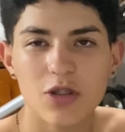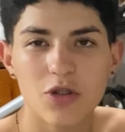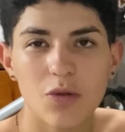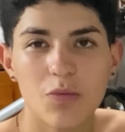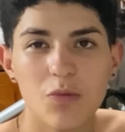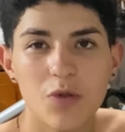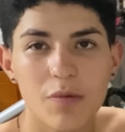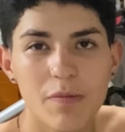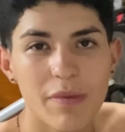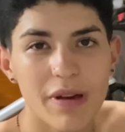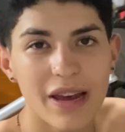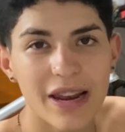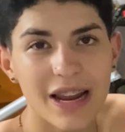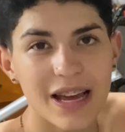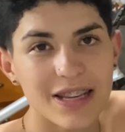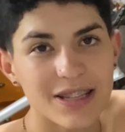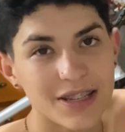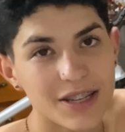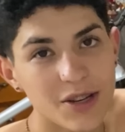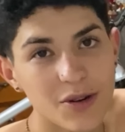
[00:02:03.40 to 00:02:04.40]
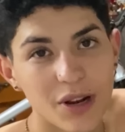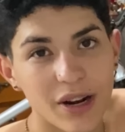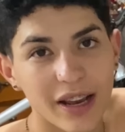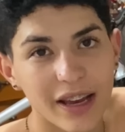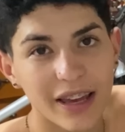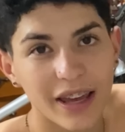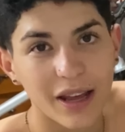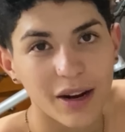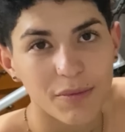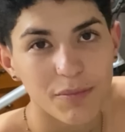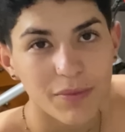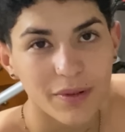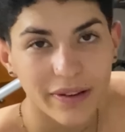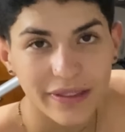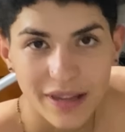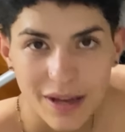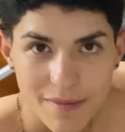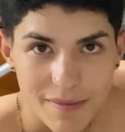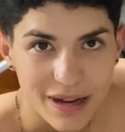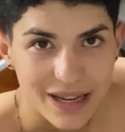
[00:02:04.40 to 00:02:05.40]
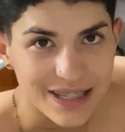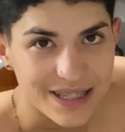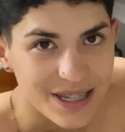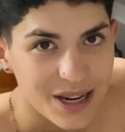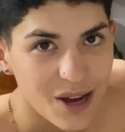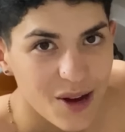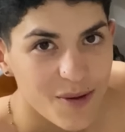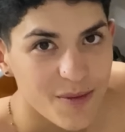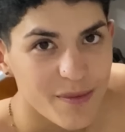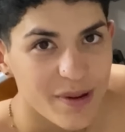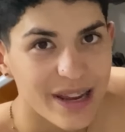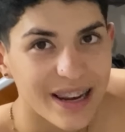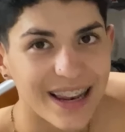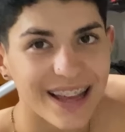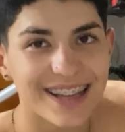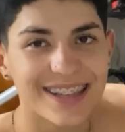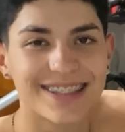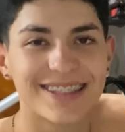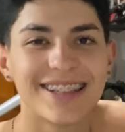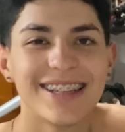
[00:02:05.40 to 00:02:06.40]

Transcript: son muy melas y van a quedar demasiado melas.